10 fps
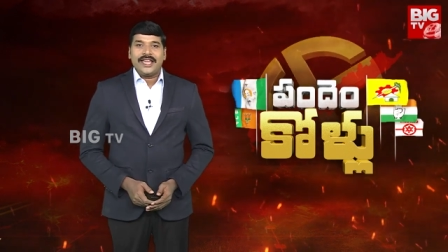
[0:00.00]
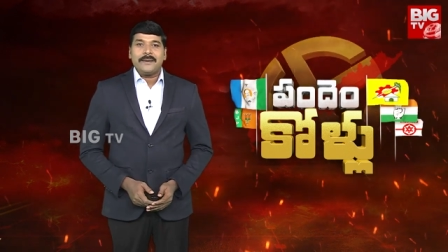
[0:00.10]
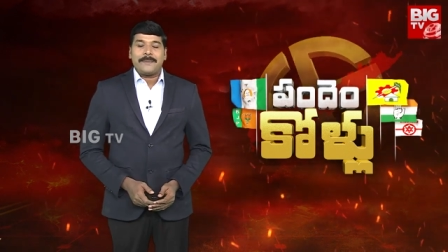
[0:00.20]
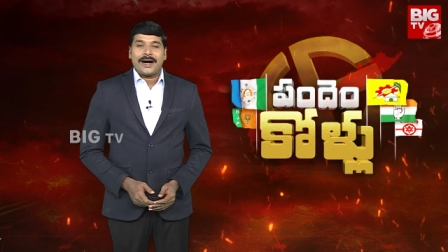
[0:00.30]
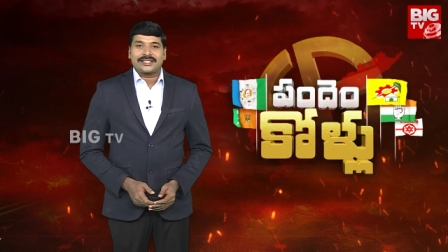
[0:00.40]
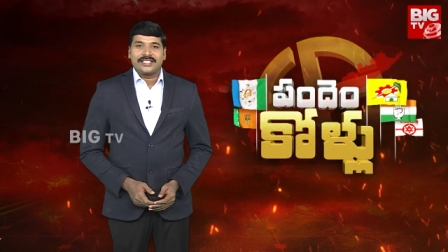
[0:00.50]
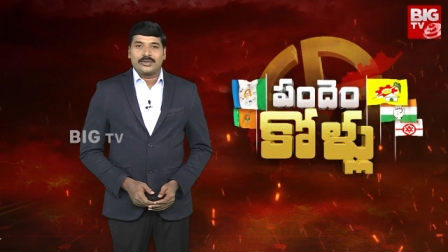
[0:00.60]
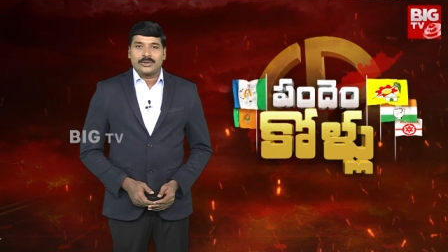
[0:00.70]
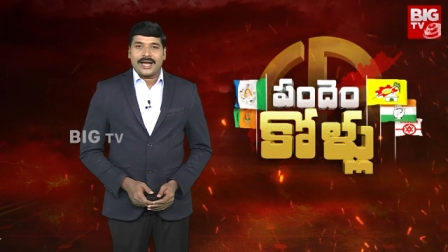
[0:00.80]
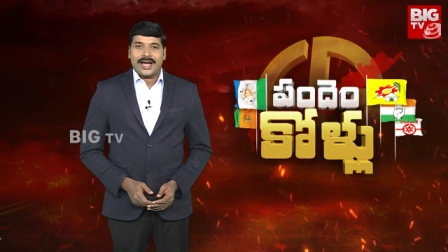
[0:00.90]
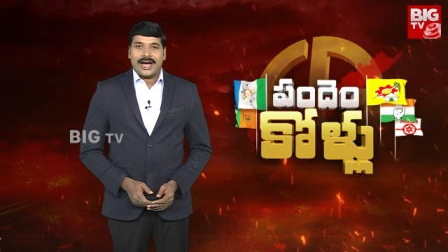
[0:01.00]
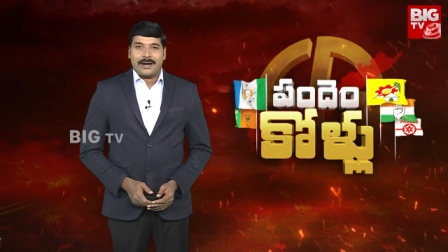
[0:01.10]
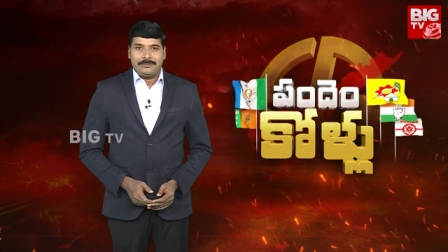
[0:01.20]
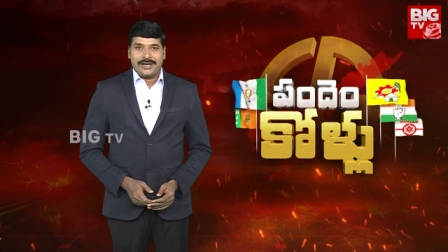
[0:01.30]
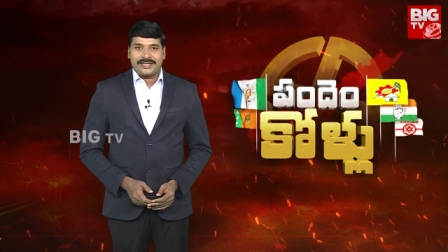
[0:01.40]
ఏ పార్టీ కూడా
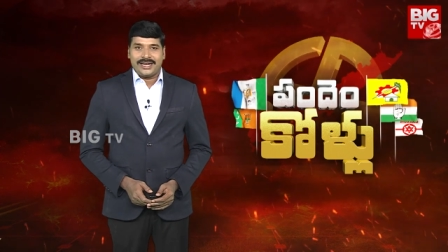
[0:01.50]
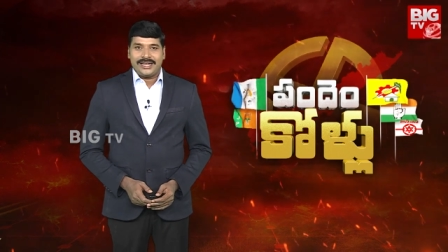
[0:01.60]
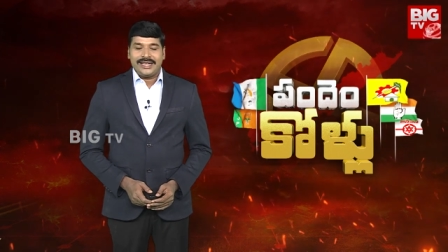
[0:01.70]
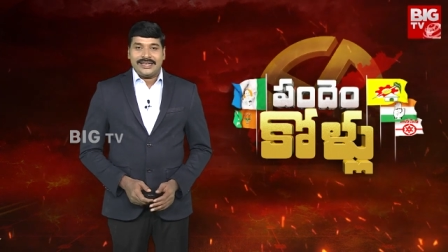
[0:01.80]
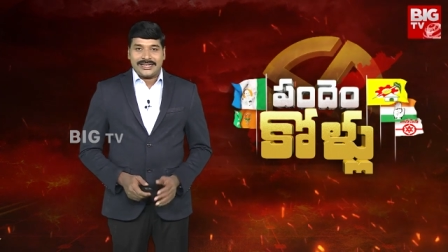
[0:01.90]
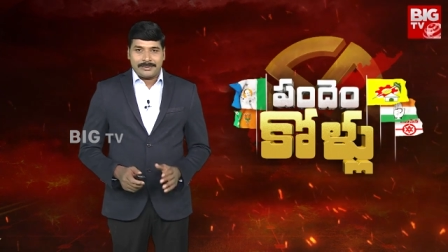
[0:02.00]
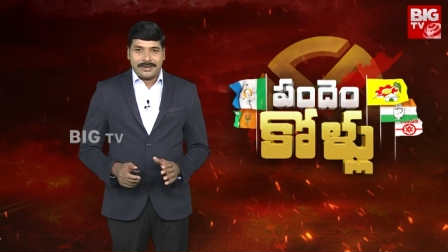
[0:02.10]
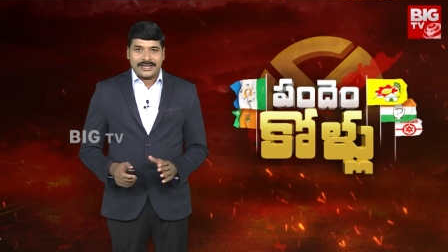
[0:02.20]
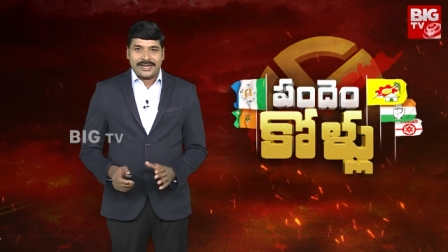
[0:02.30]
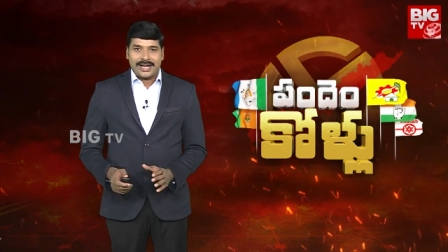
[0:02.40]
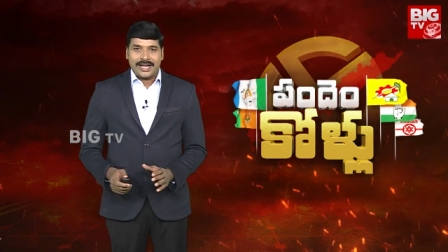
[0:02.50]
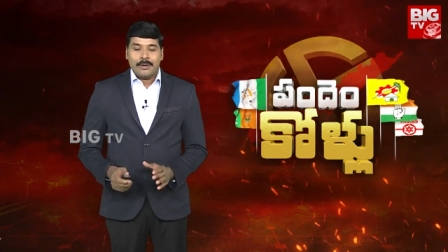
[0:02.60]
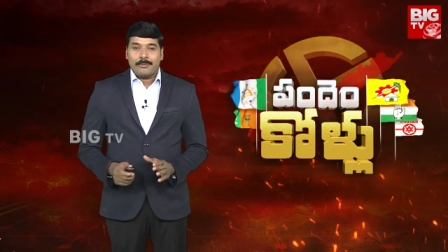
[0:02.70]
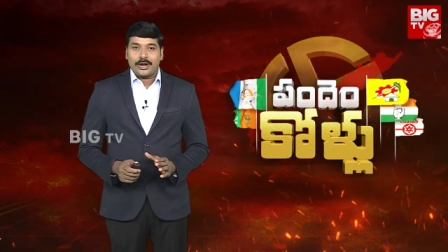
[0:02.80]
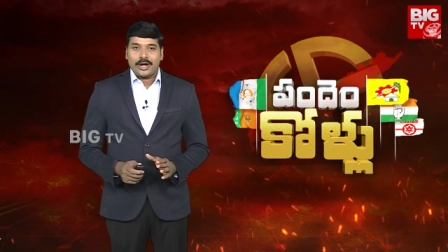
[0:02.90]
అభ్యర్థిని నిలబెట్టినా
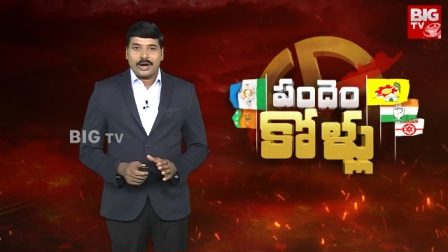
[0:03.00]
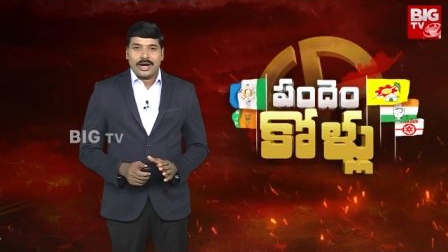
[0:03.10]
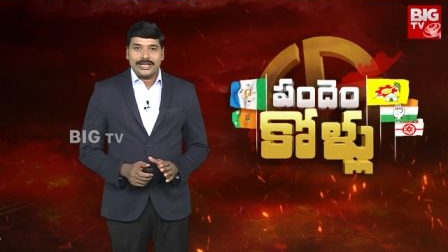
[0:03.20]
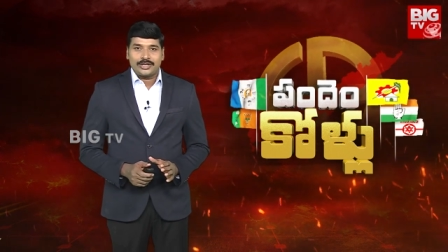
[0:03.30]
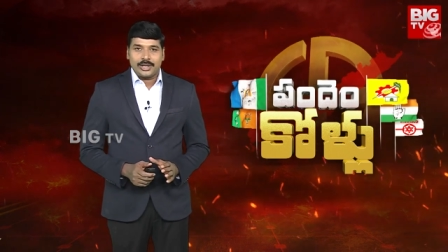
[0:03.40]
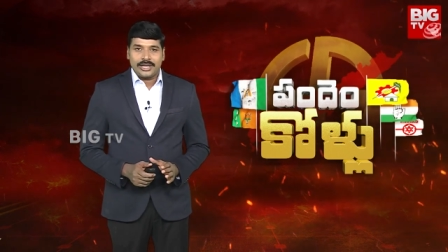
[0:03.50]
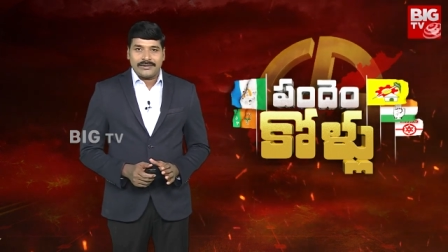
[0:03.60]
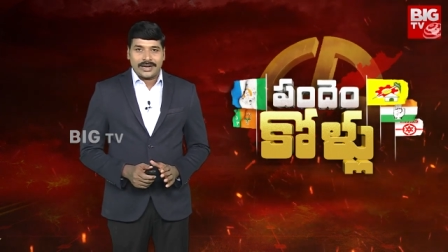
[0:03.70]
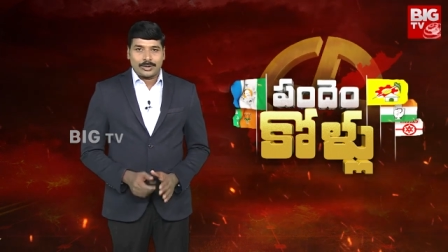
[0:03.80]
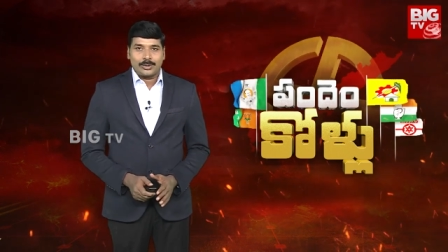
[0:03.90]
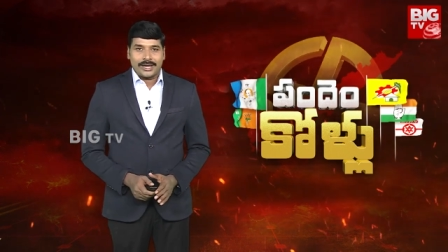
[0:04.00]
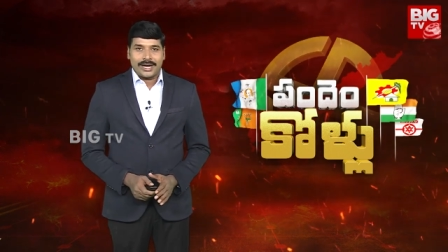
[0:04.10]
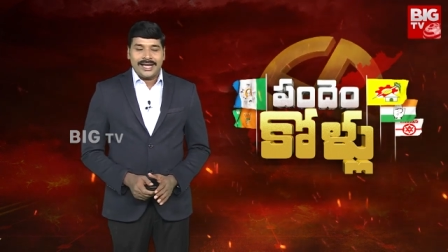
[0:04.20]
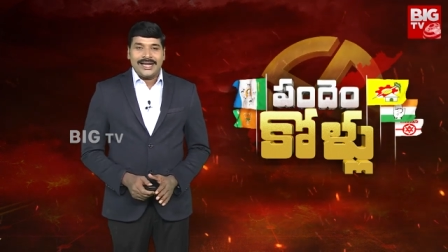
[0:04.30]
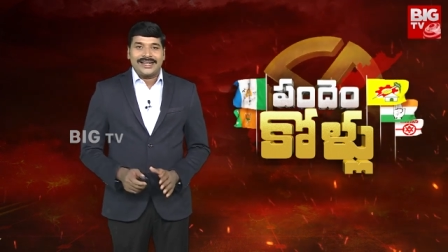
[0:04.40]
ప్రయోగాల జోలికి వెళ్లకుండా
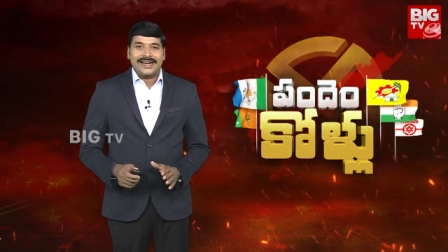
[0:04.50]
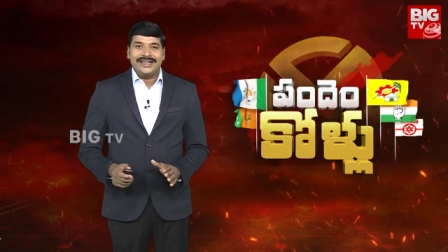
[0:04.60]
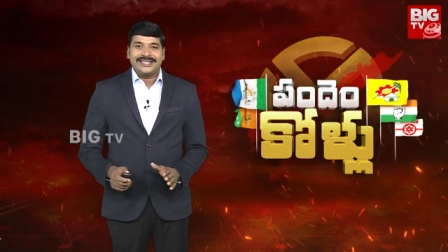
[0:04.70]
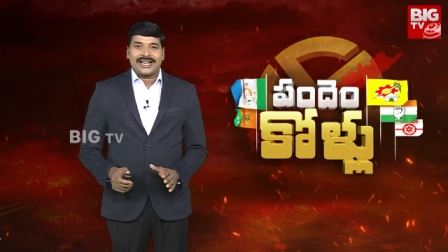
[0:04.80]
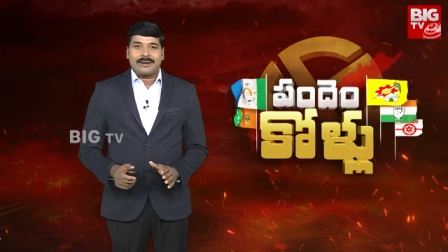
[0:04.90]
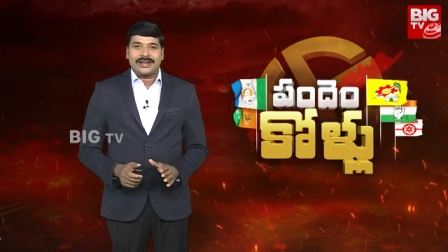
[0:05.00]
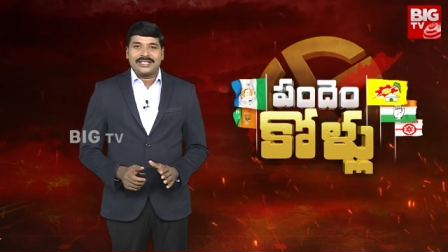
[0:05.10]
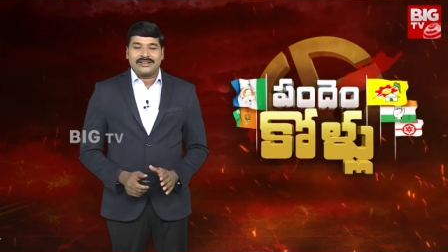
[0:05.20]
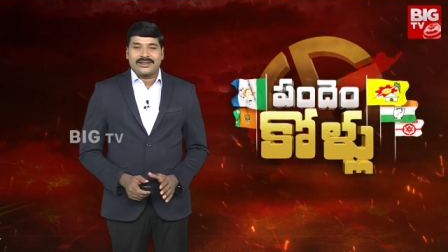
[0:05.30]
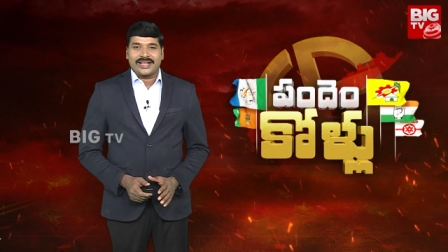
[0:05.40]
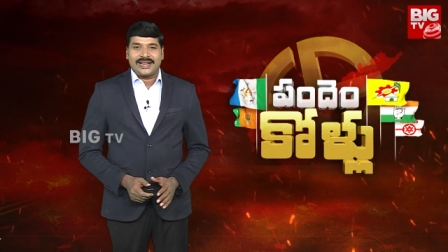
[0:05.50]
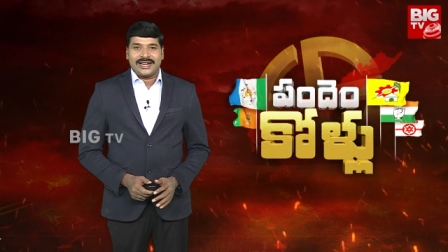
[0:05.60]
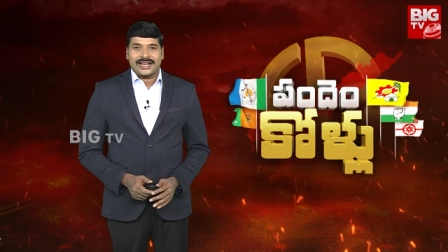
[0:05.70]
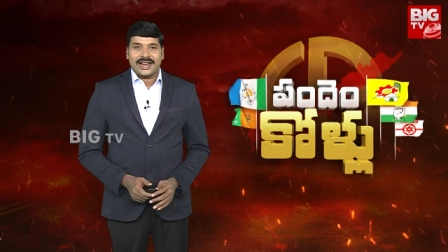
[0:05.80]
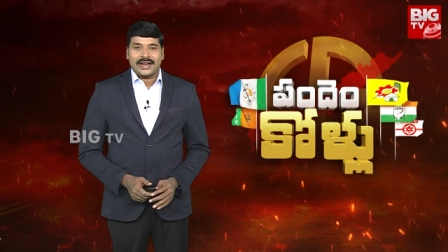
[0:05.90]
రెడ్డి సామాజిక వర్గ
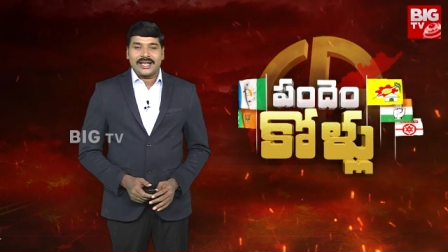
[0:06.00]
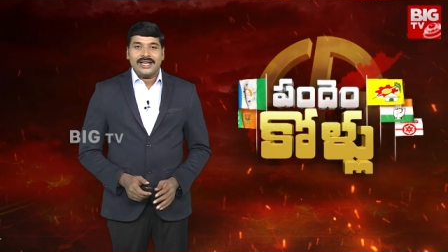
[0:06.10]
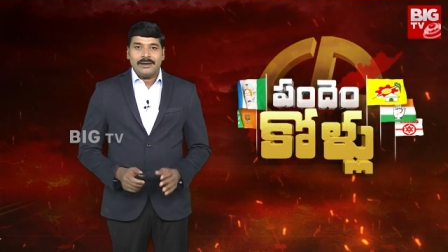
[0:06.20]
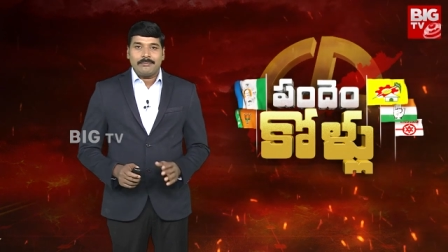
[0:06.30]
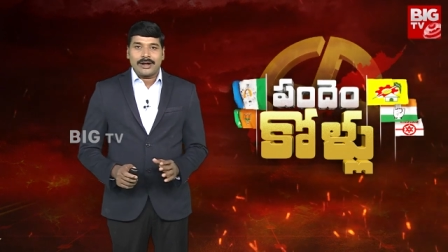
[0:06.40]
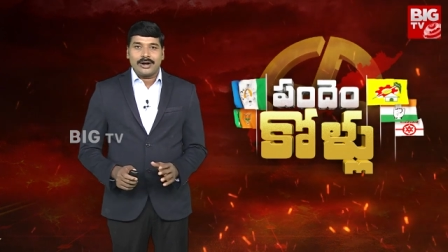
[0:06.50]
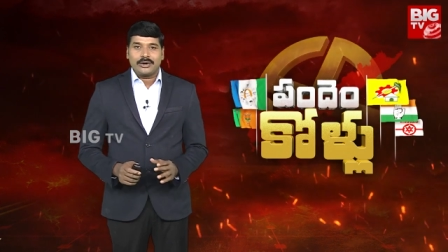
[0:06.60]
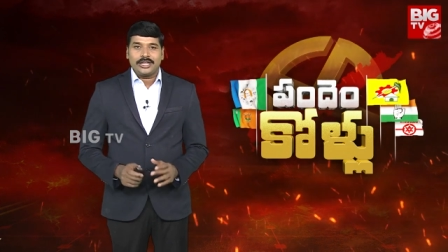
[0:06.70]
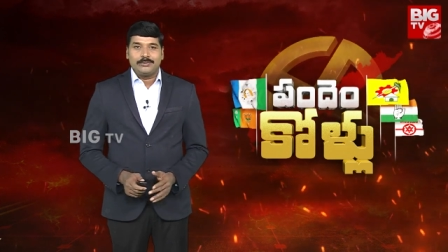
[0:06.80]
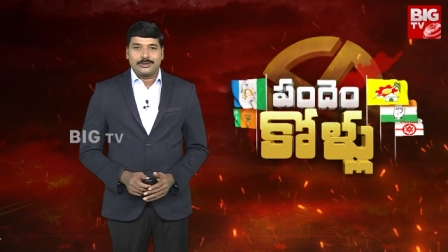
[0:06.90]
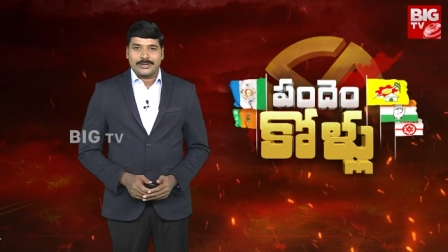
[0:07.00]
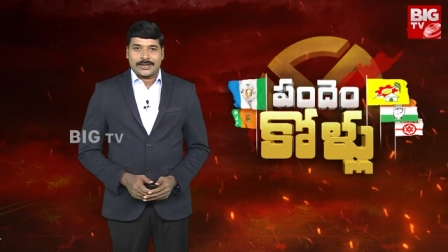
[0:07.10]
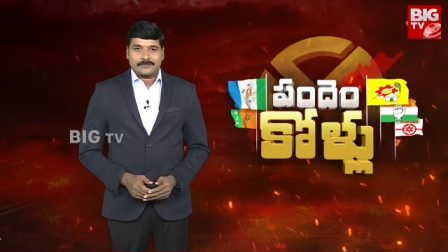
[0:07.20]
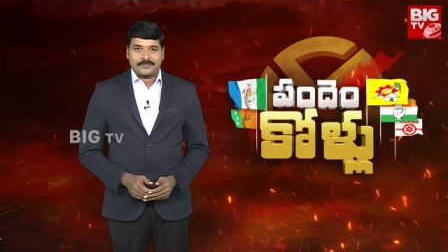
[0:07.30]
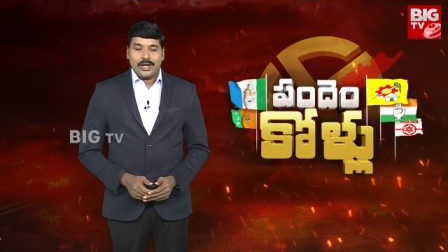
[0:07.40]
లీడర్లనే బరిలోకి దింపుతున్నారు